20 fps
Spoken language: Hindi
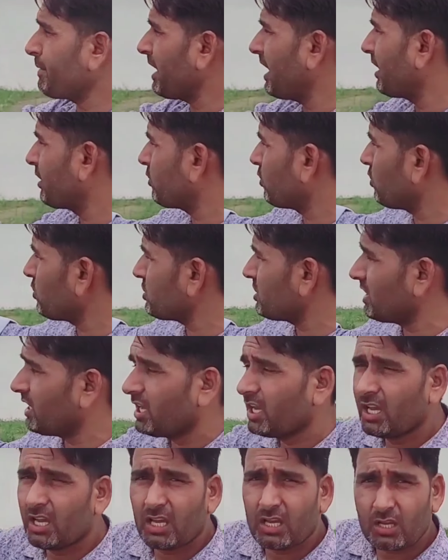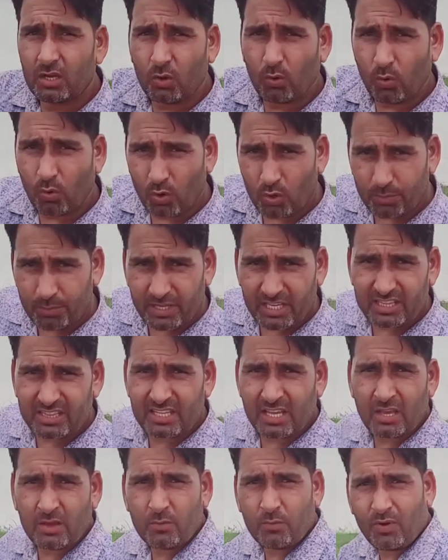आप एक्रो से और भी
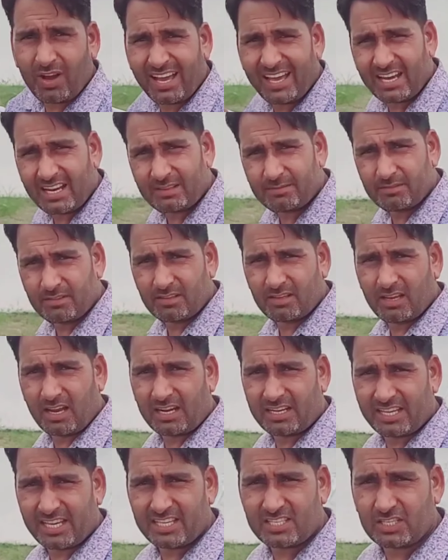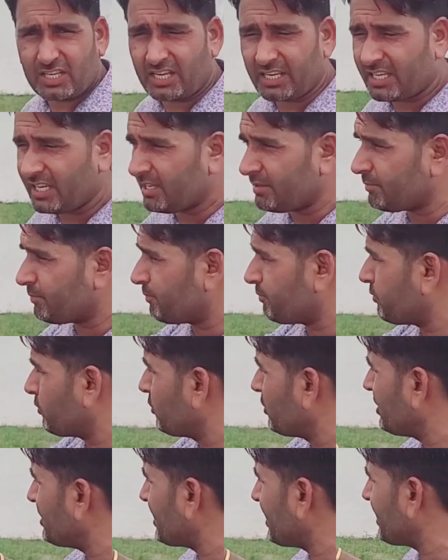वायर अटैच करके
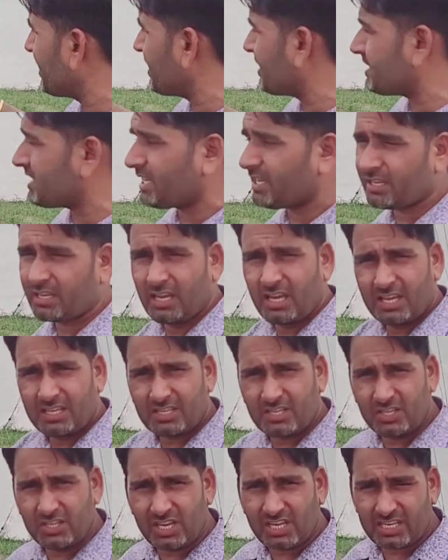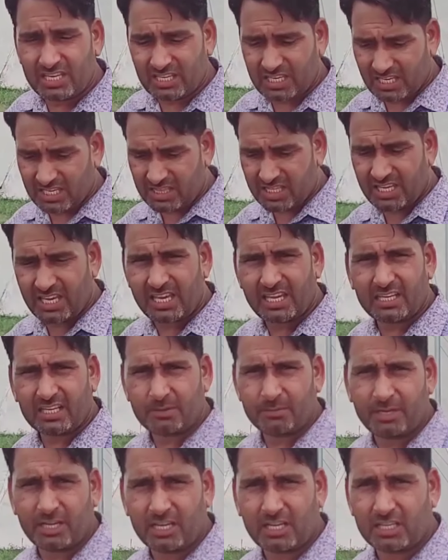पूरी तरीके से खीरे की खेती है या
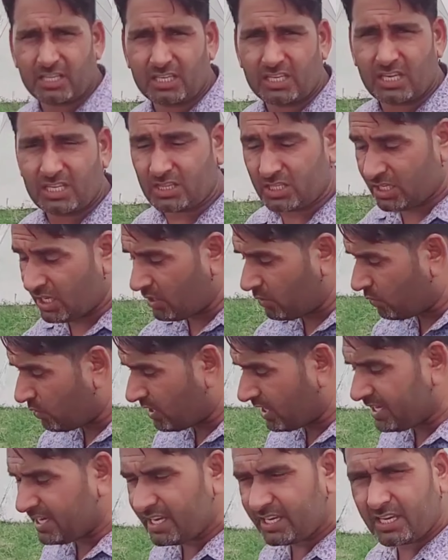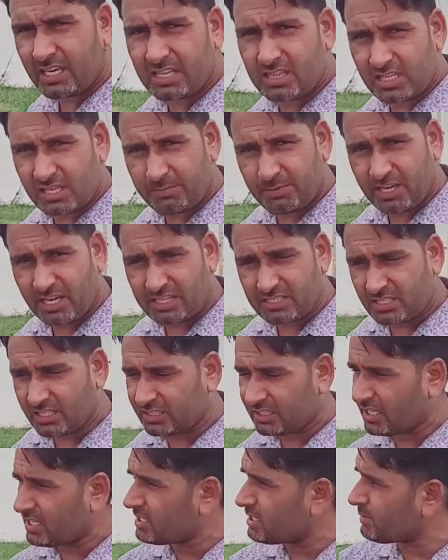टमाटर की खेती है और अन्य खेती भी कर
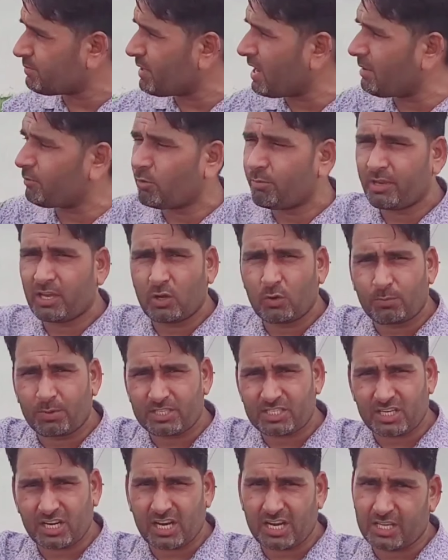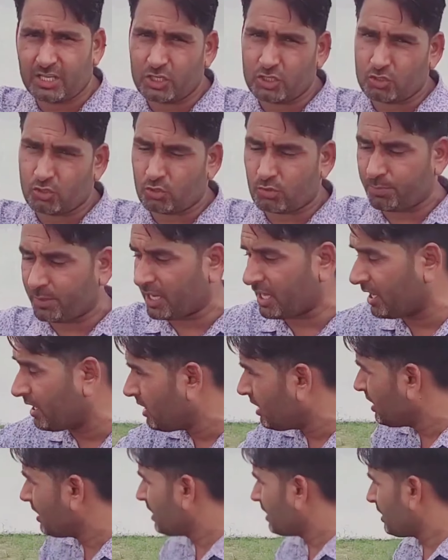सकते हैं जिसमें आपको बेल ऊपर चढ़ाने की जरूरत पड़े